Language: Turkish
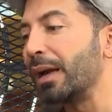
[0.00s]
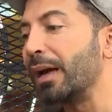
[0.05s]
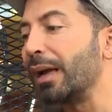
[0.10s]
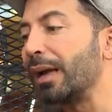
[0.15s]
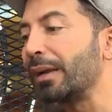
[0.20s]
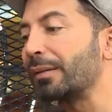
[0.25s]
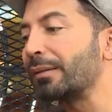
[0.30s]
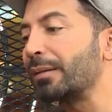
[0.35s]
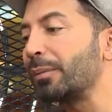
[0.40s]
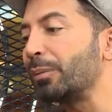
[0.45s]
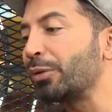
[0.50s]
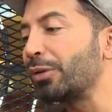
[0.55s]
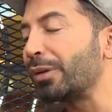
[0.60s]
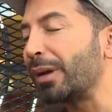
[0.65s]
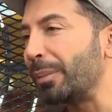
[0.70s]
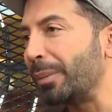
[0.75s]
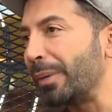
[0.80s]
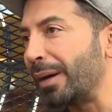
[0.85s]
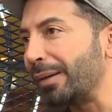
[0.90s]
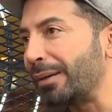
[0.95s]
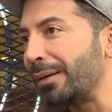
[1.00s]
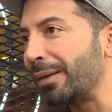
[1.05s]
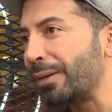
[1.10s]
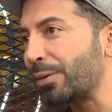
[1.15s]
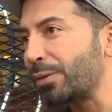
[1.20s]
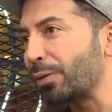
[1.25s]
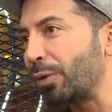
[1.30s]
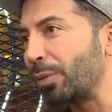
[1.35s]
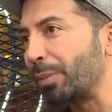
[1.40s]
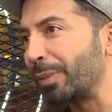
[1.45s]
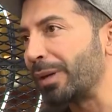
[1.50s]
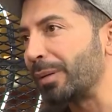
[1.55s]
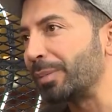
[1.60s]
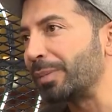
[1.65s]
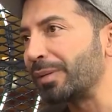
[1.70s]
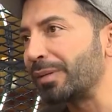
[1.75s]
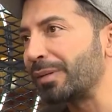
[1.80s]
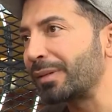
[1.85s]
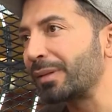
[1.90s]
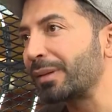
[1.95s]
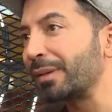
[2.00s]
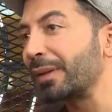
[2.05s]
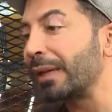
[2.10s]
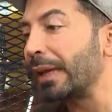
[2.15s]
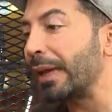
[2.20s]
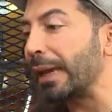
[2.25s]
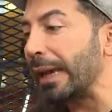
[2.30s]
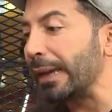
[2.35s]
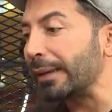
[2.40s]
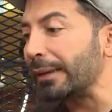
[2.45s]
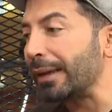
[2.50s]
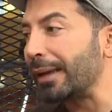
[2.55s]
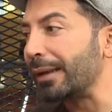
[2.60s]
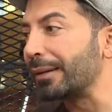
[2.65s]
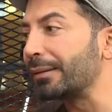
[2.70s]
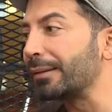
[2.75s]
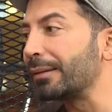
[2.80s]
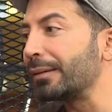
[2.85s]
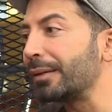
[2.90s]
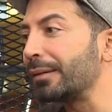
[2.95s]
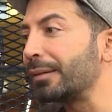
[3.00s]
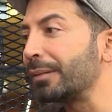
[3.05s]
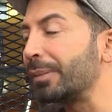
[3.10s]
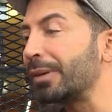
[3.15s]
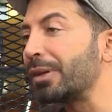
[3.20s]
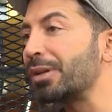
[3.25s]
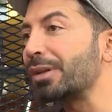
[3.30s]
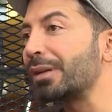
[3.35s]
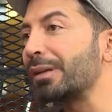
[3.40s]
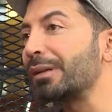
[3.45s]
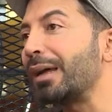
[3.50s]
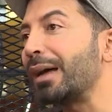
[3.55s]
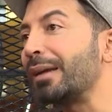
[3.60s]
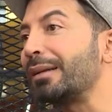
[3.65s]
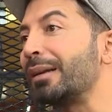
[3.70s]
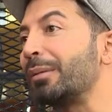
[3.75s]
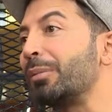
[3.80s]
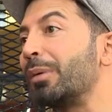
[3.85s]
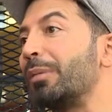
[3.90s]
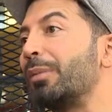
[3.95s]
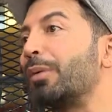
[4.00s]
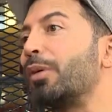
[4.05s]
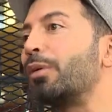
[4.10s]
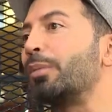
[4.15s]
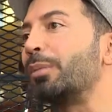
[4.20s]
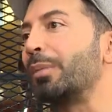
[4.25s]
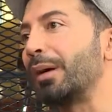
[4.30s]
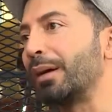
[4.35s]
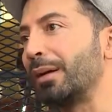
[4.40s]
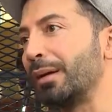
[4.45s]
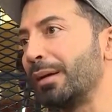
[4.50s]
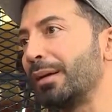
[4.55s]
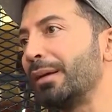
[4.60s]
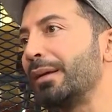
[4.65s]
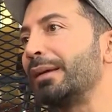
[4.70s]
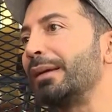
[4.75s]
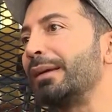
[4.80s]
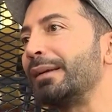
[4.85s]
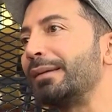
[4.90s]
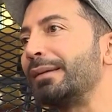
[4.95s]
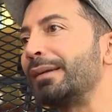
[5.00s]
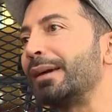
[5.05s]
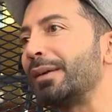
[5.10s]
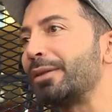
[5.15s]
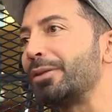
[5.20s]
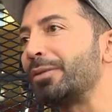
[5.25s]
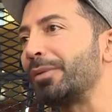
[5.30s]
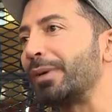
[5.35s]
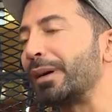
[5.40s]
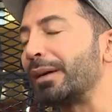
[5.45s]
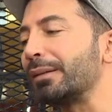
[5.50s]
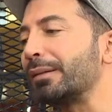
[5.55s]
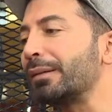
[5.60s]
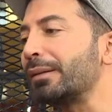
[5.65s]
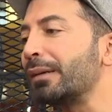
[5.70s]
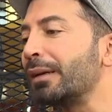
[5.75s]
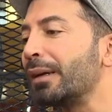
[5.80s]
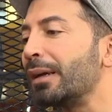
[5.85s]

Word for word: Altta mükemmelliyetçi olma yapısı, en altında da başarılı anne baba olma ihtiyacı vardır.